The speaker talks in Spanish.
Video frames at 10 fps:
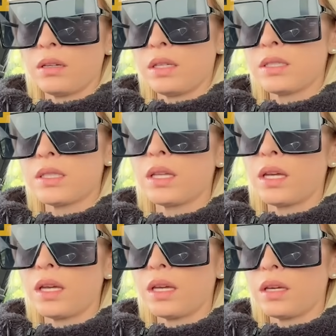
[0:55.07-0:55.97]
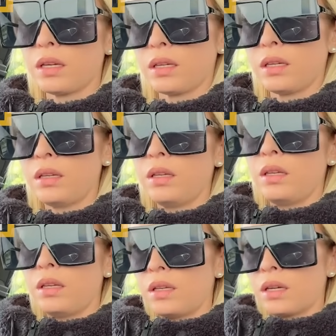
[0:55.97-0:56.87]
este,
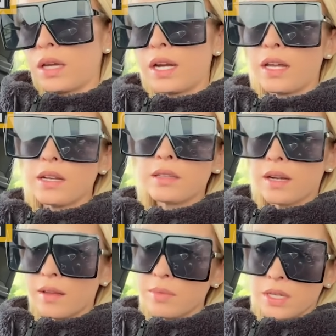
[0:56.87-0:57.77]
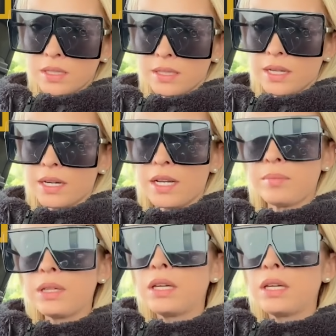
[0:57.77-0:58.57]
querían entrar a mi Instagram